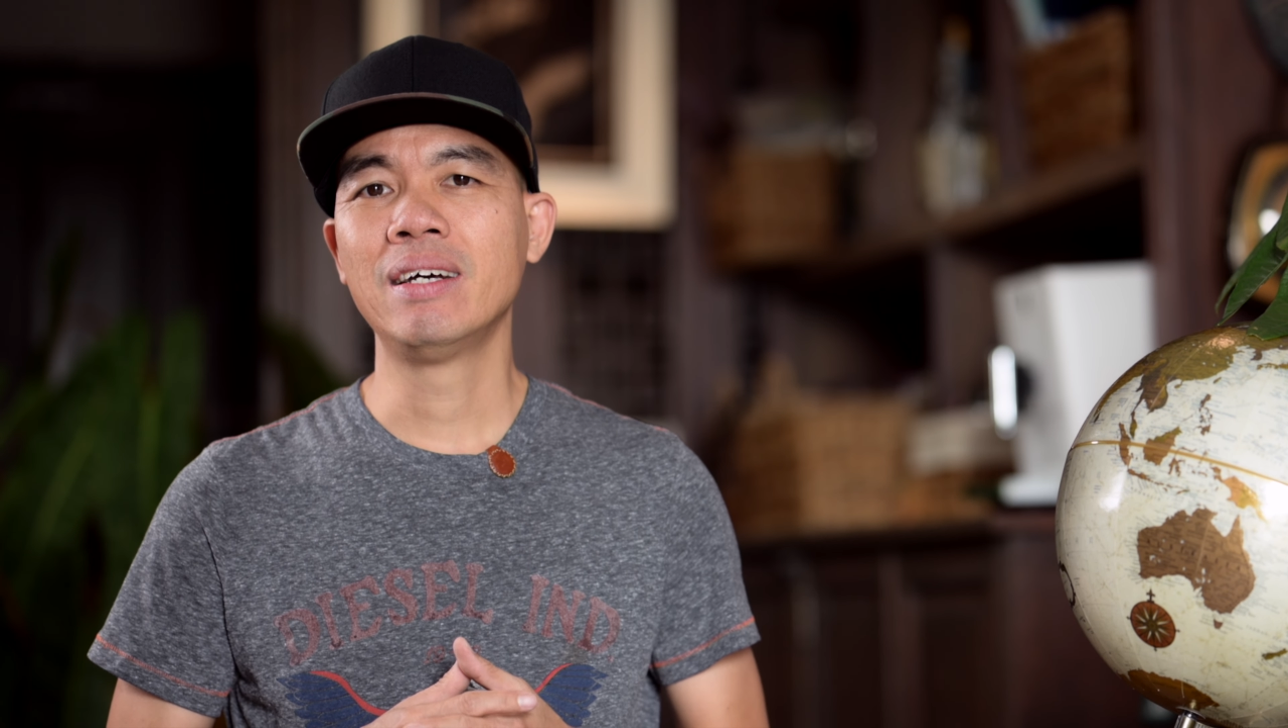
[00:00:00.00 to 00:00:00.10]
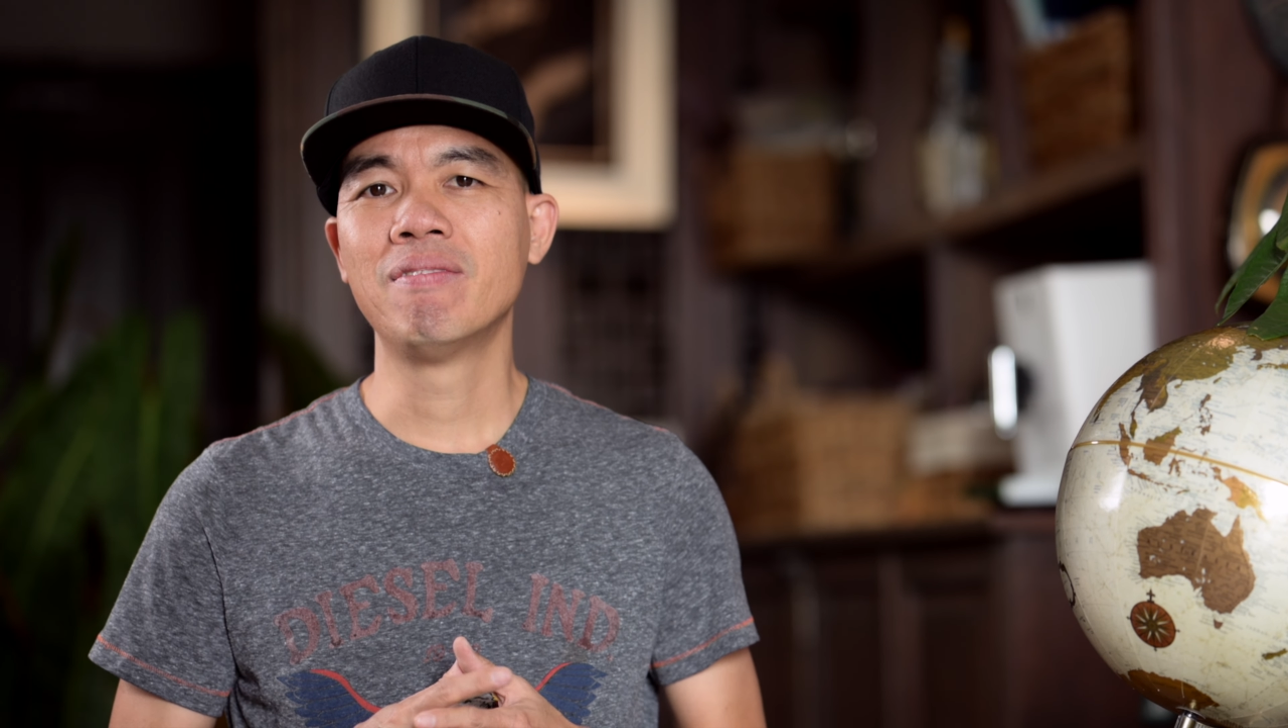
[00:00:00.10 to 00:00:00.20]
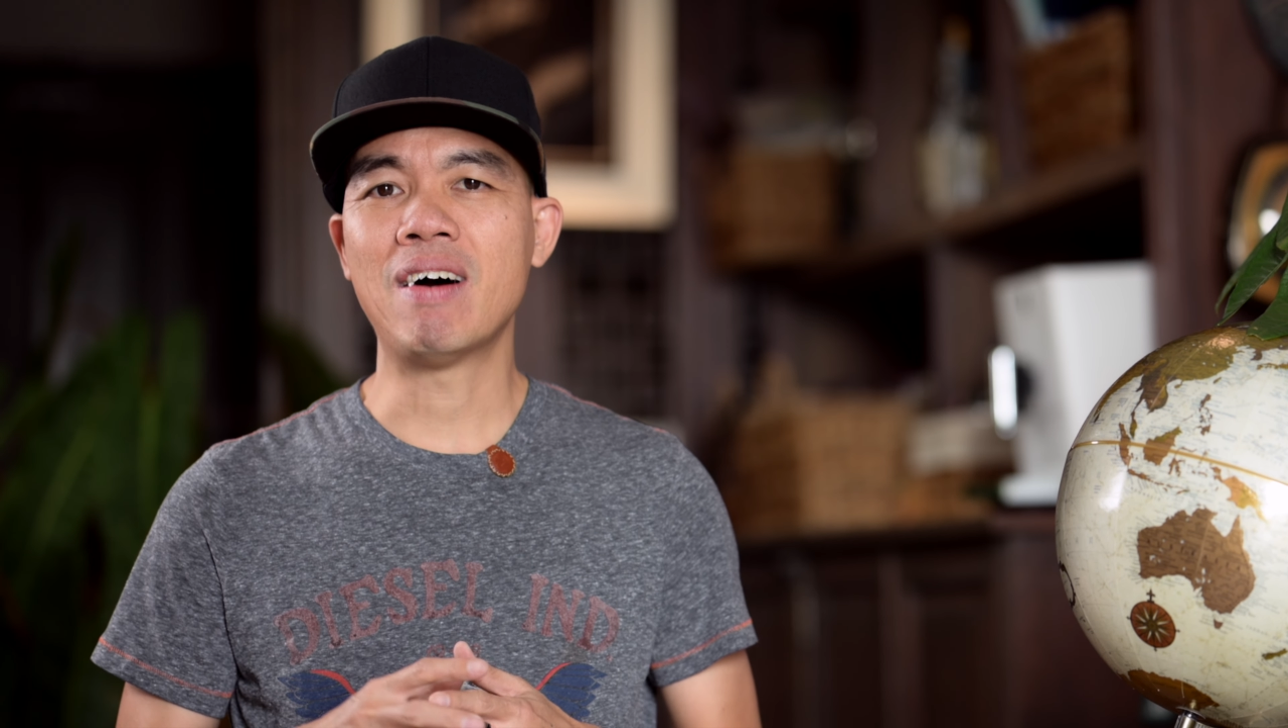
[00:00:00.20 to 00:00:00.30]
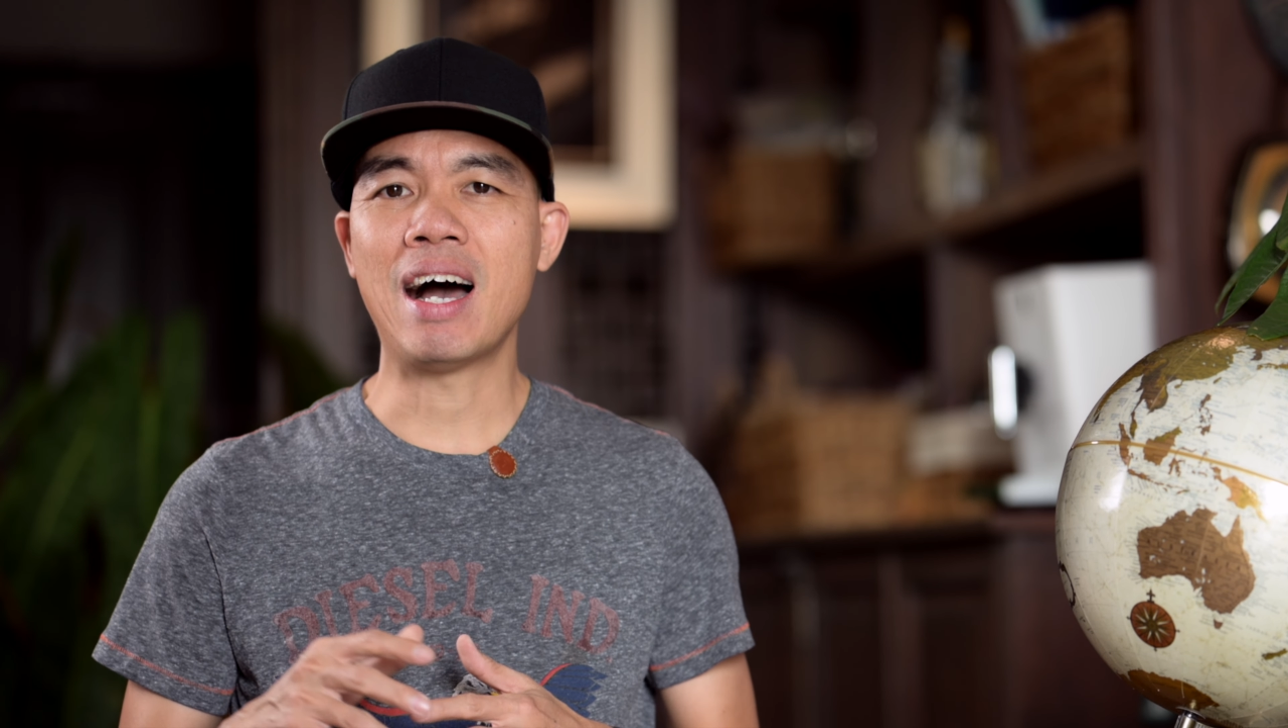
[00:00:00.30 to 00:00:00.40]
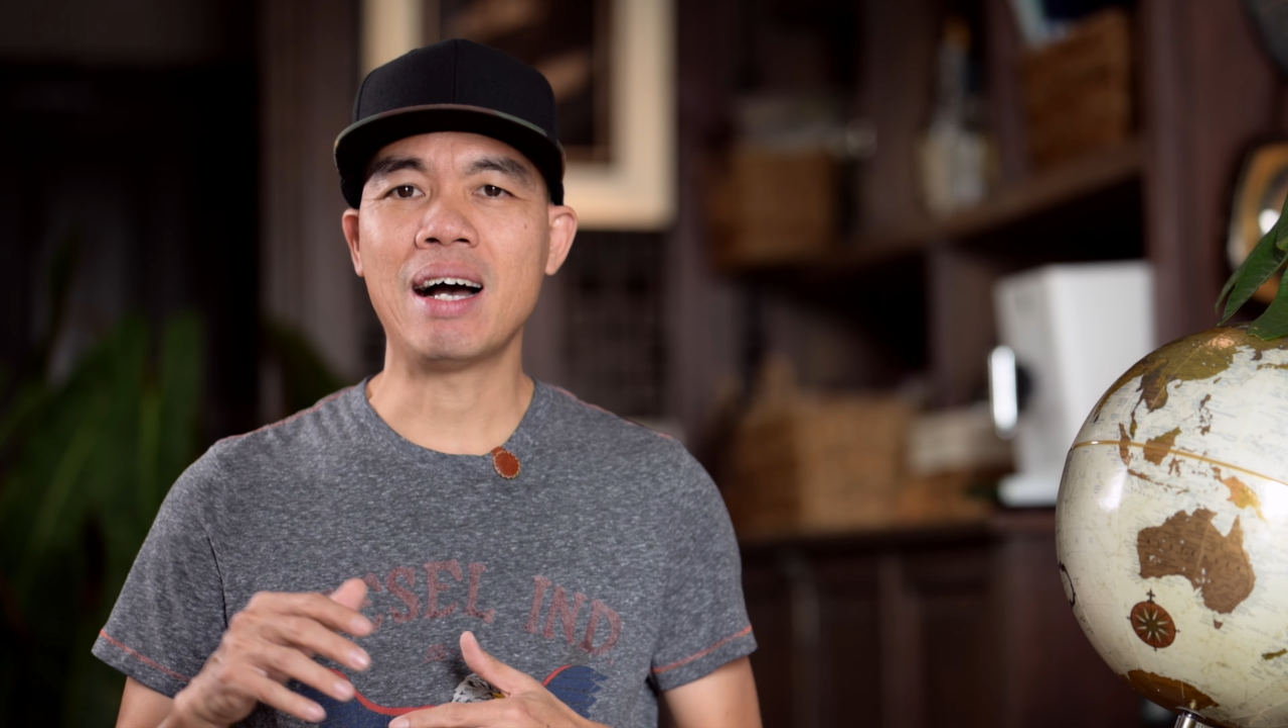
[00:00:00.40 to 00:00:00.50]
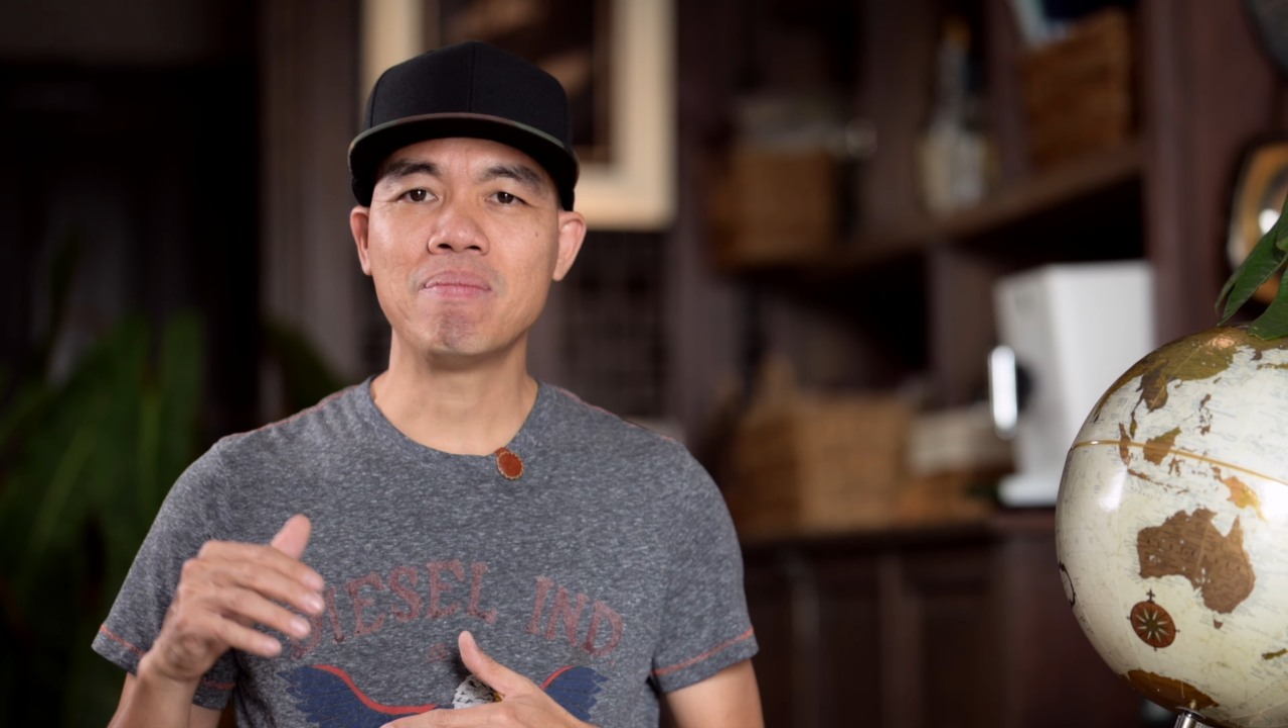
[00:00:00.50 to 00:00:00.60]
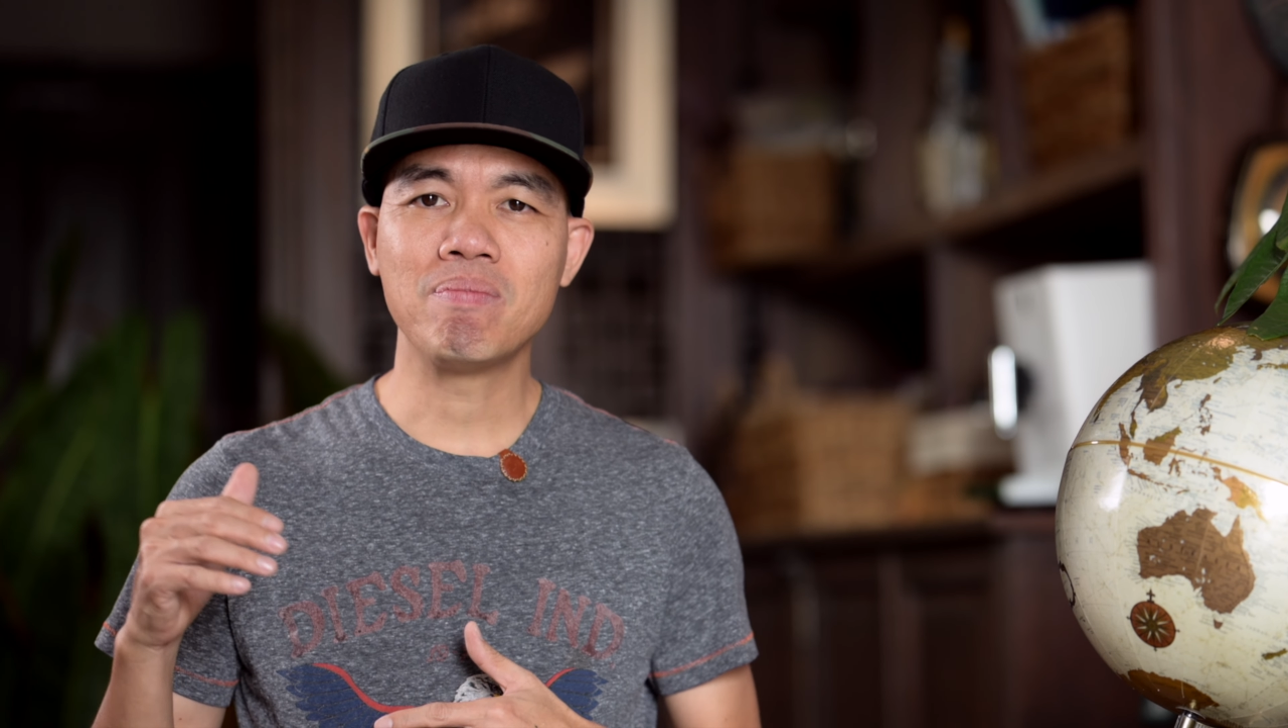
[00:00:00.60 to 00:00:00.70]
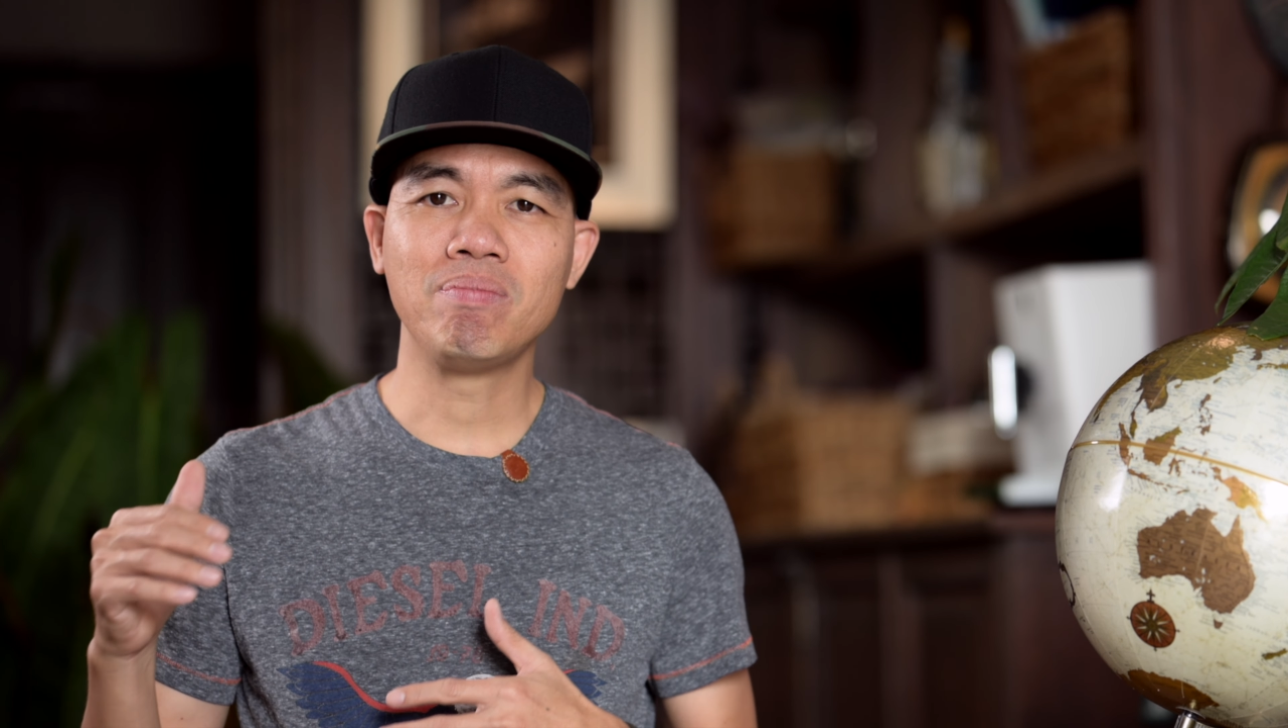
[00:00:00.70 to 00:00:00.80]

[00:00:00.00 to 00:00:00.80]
Và